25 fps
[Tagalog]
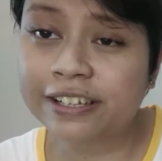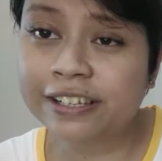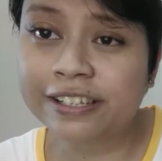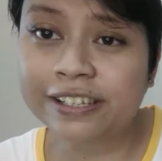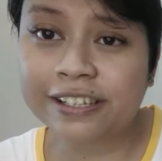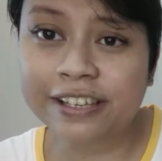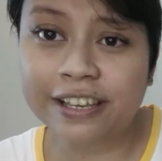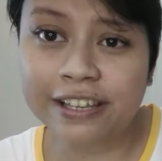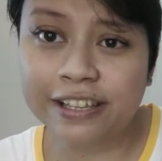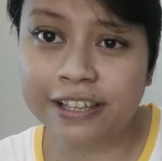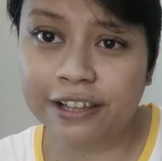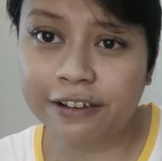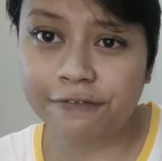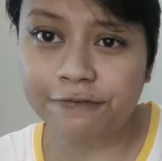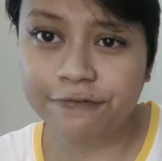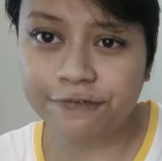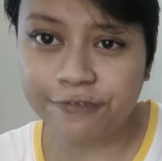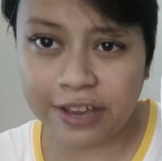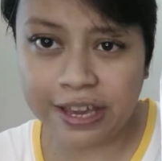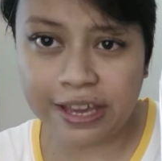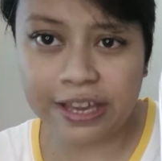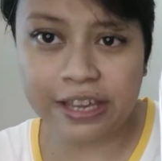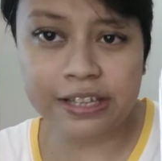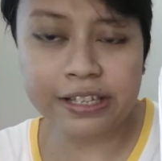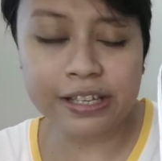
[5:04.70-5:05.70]
ng skin ng
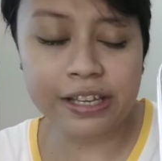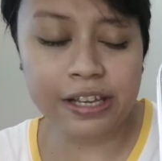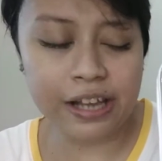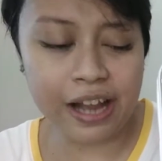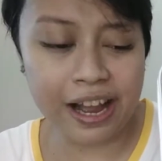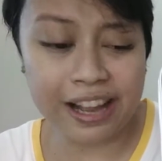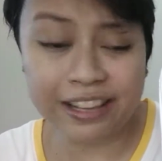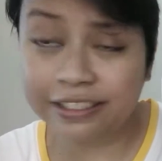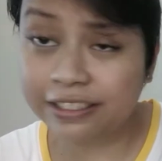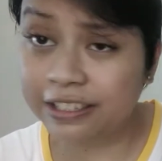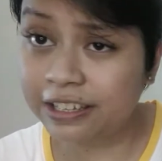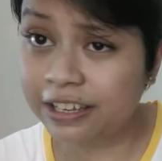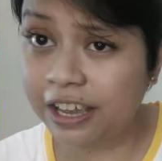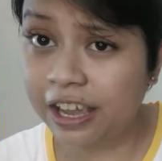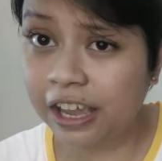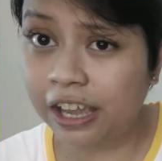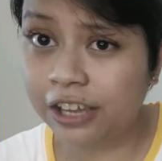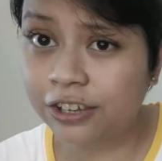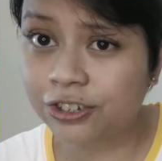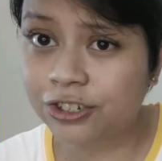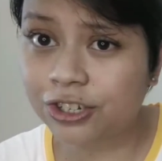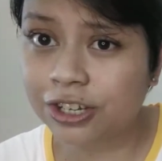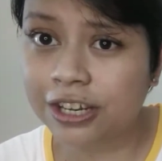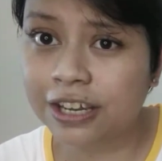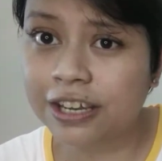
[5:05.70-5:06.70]
face,
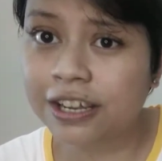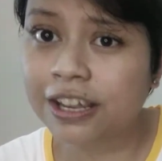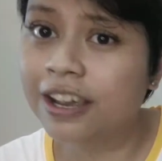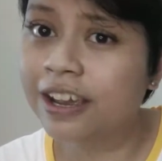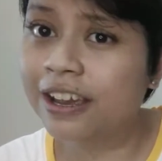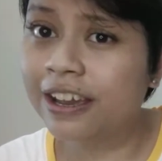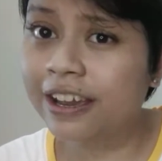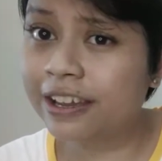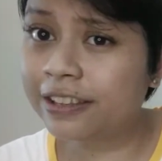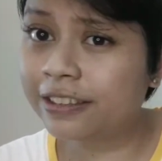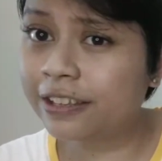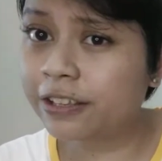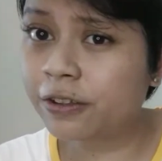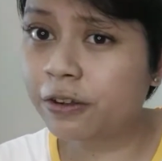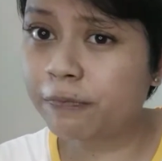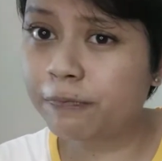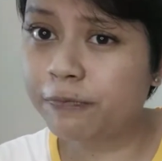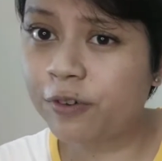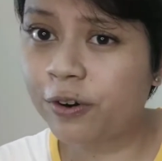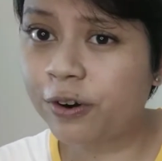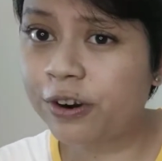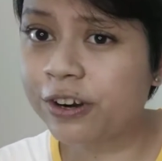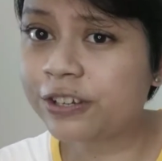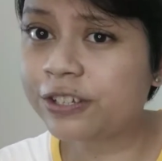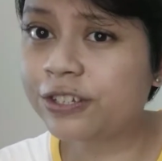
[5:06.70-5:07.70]
anti-aging, and then of
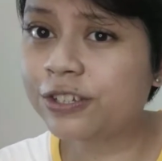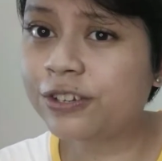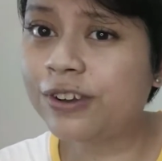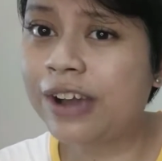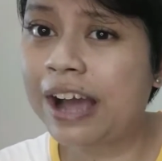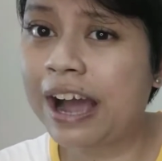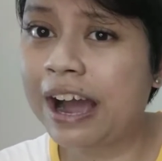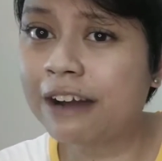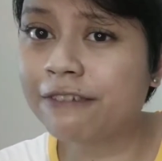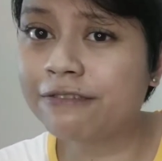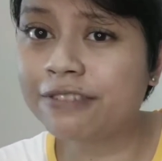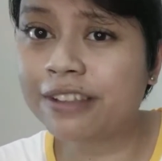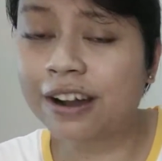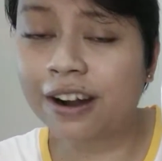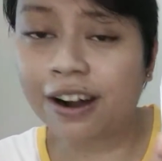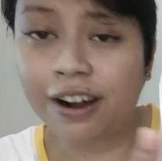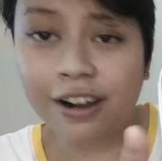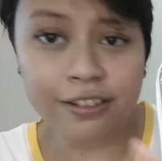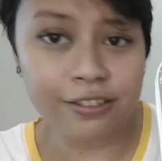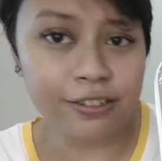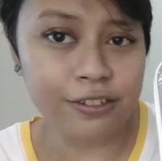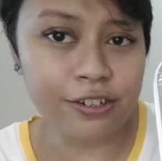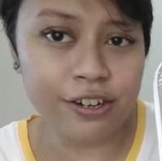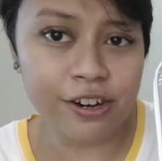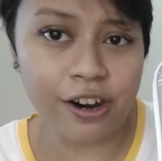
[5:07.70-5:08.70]
course, you have the
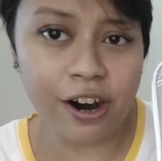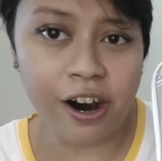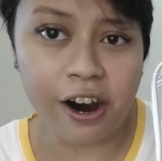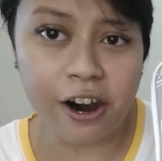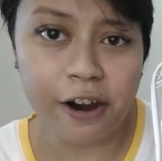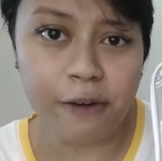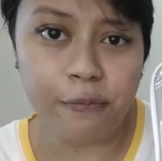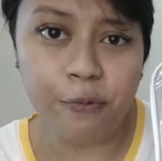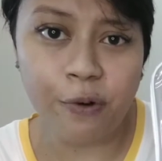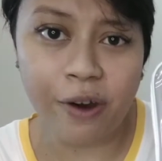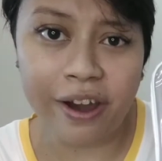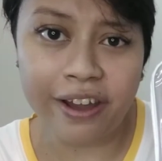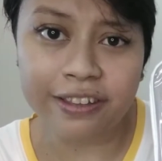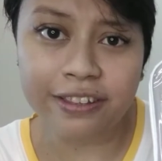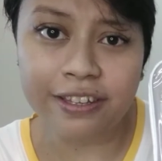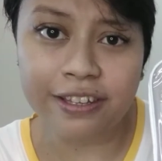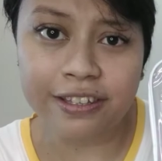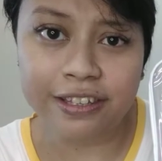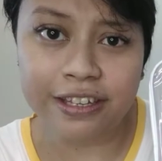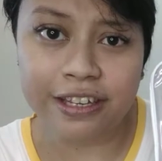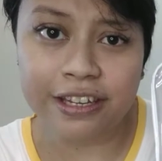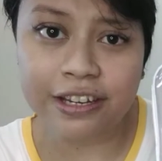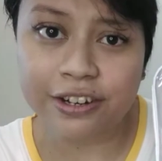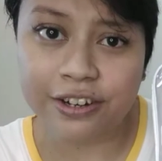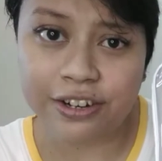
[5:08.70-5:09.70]
underarm
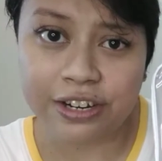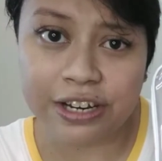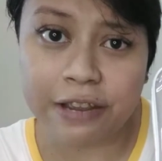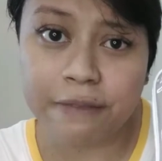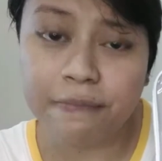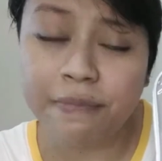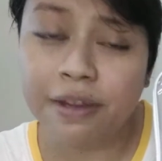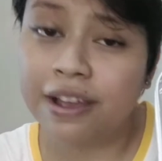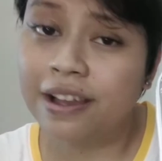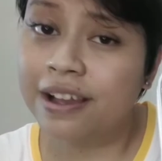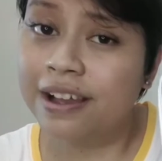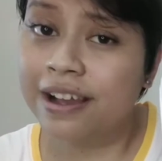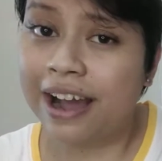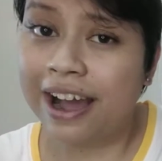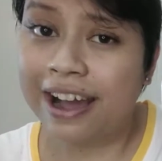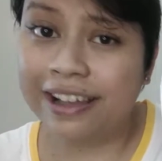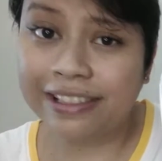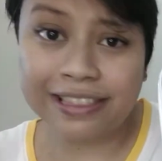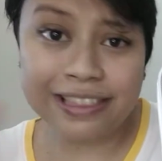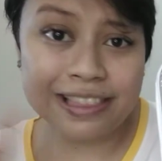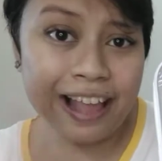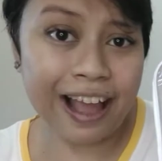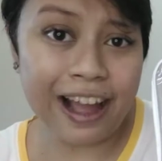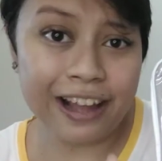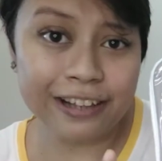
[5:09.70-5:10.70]
whitening cream,
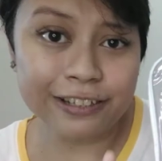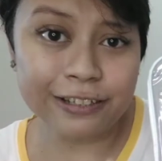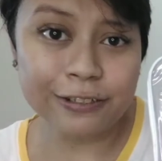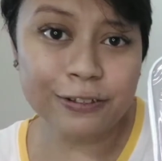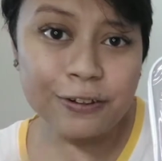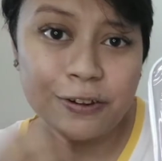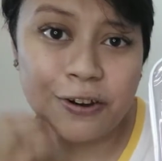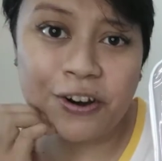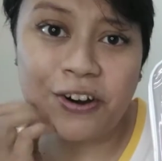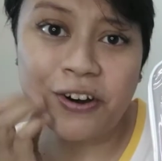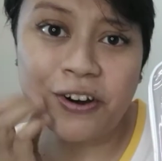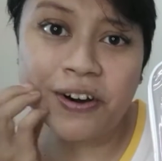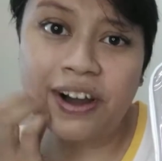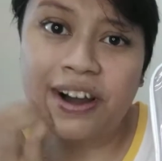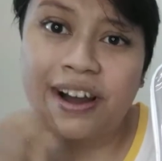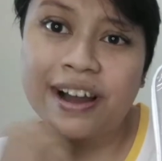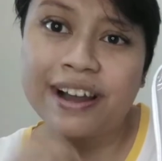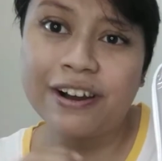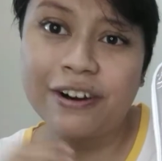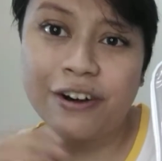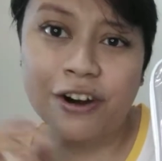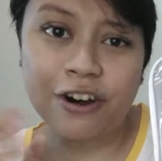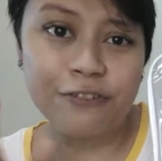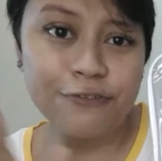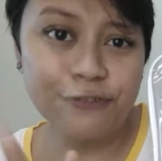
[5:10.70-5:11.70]
at lahat to,
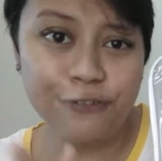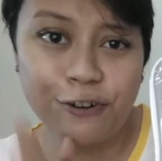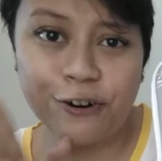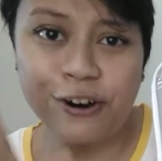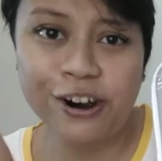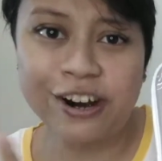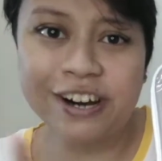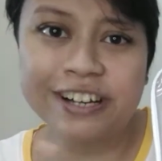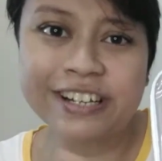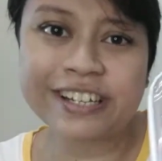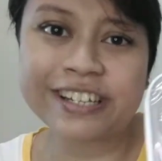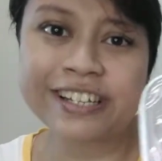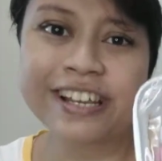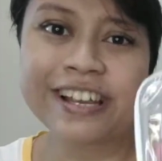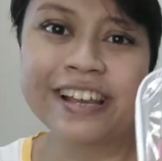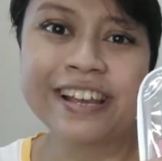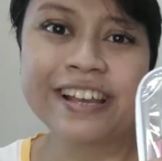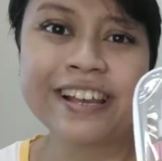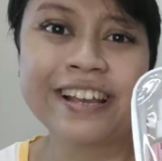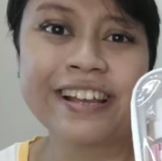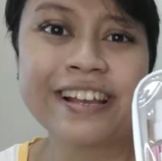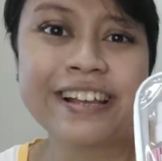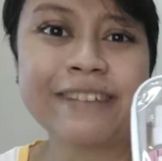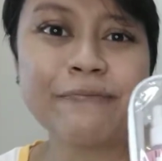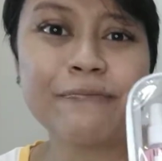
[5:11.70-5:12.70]
of course,
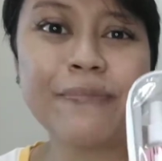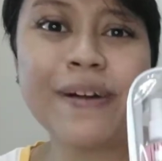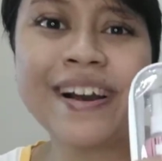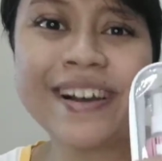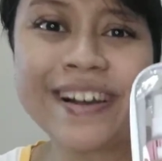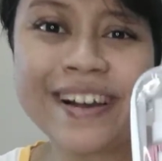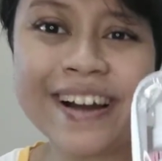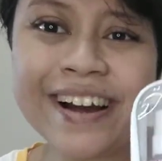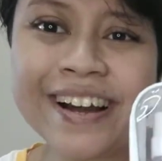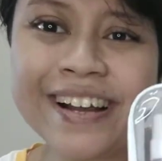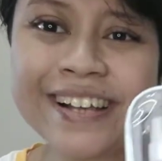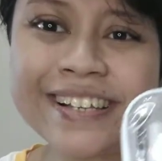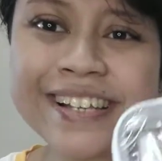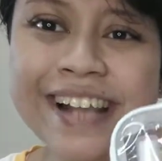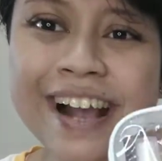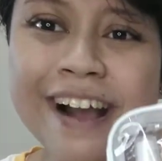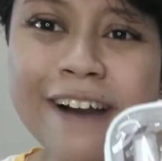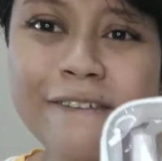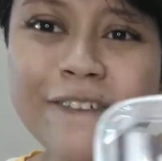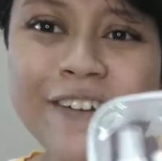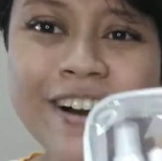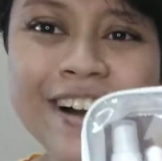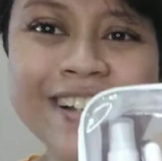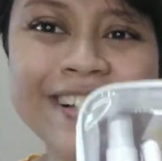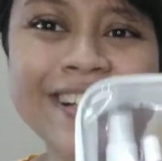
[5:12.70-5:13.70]

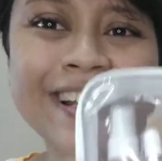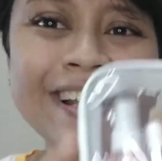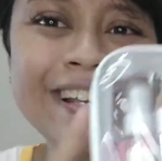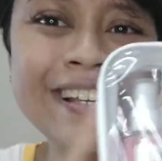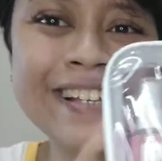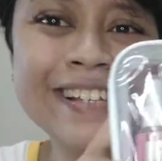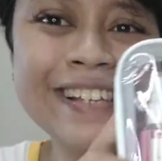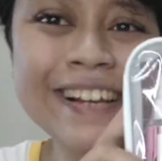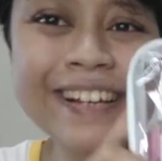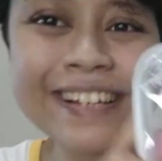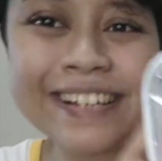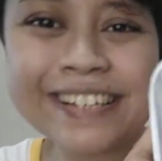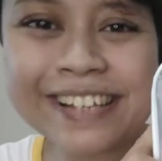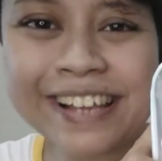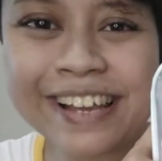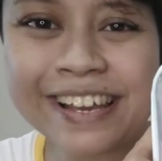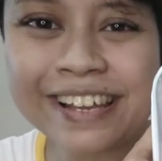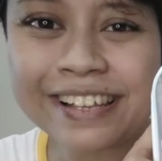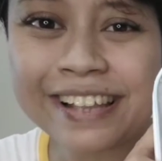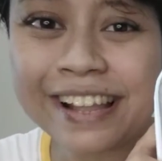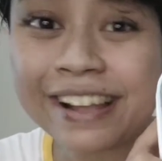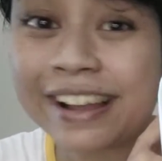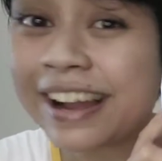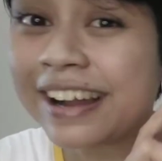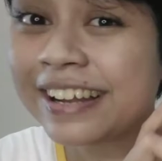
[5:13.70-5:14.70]
magkakasama sa isang
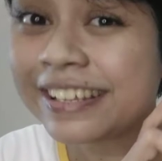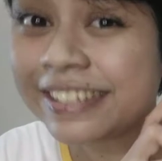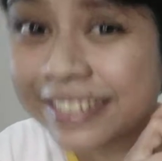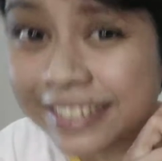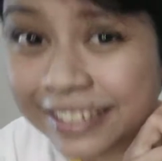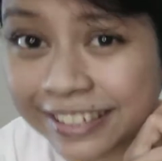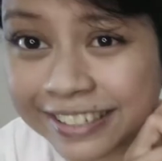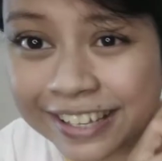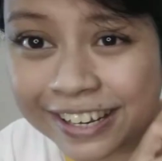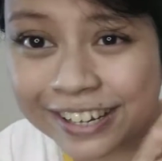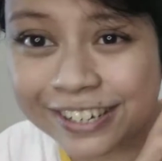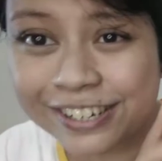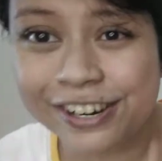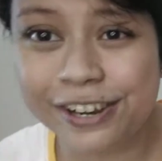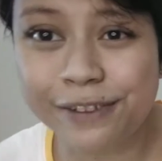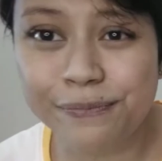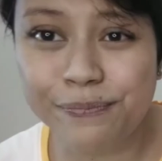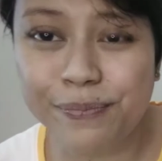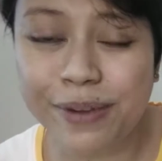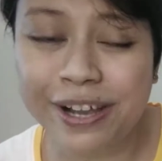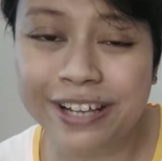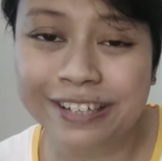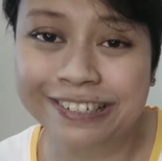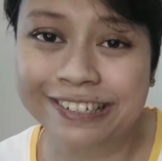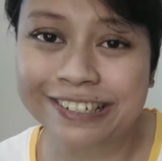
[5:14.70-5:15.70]
set at 600
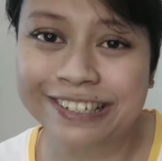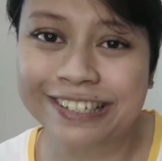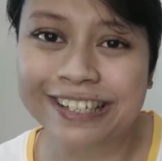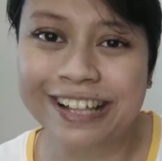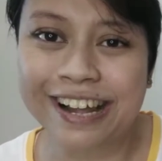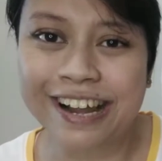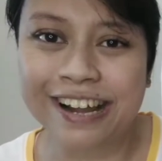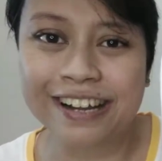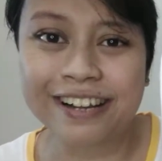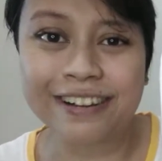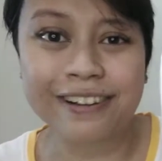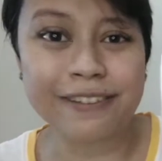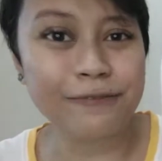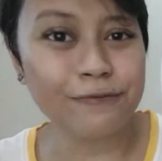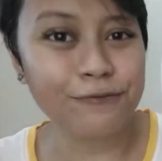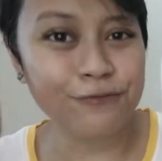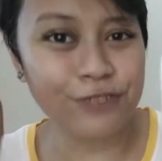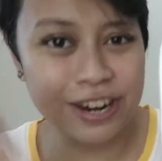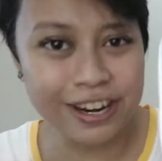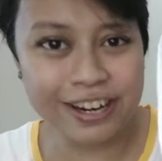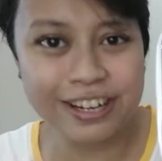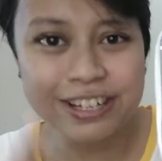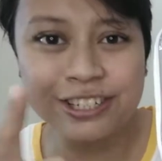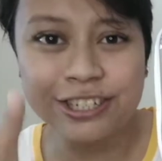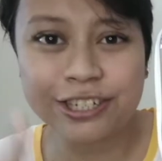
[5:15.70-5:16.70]
pesos lang.
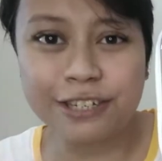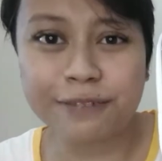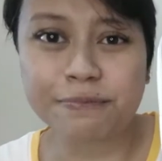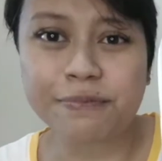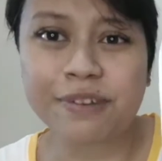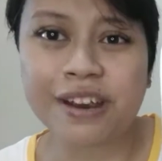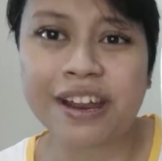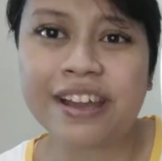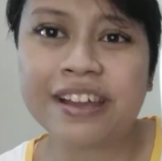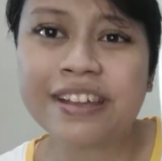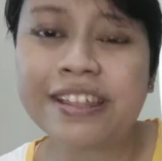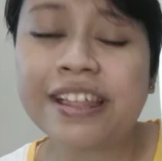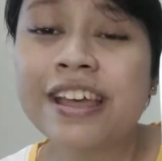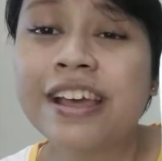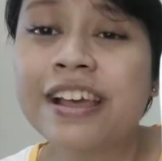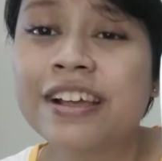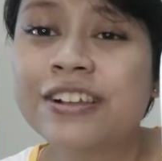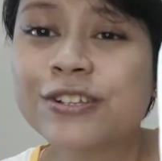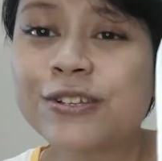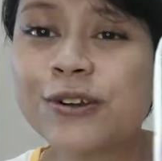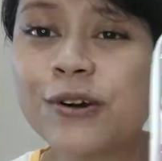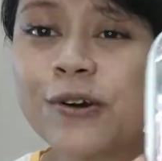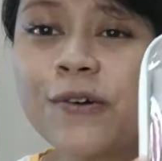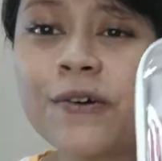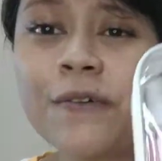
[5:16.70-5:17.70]
Very cheap, right?
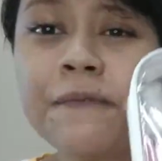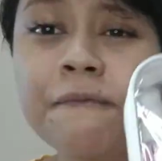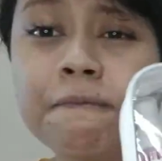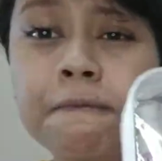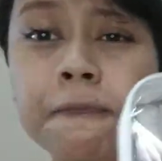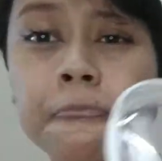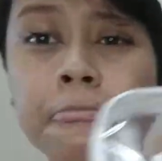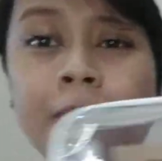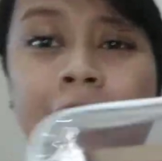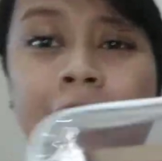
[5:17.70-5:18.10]
So,